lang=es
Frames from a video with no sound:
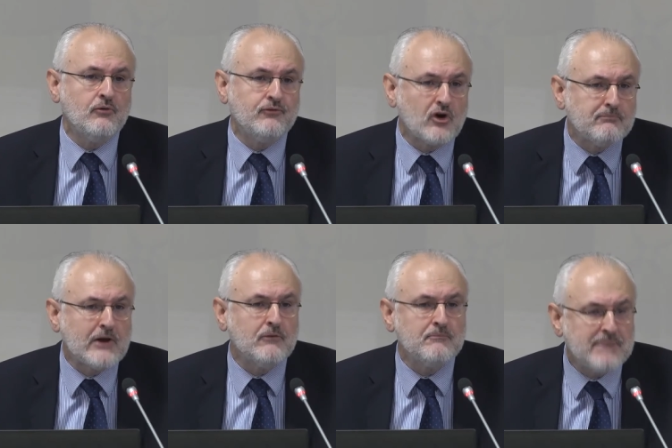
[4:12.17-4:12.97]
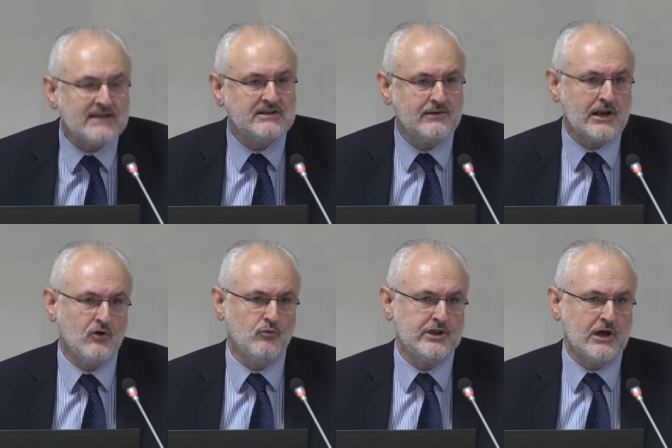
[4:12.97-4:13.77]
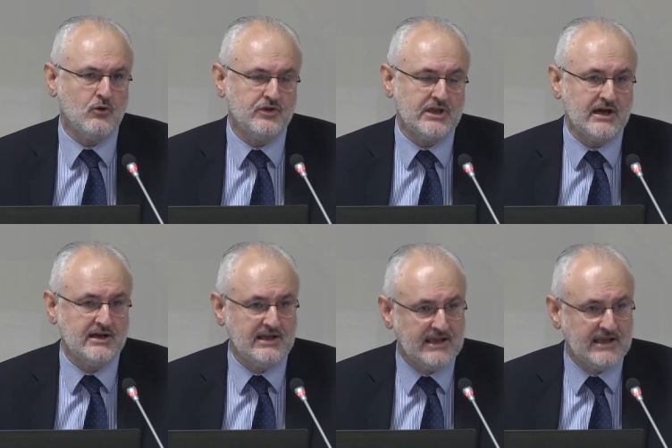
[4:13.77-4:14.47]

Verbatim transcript: formaron parte de la comunidad judía,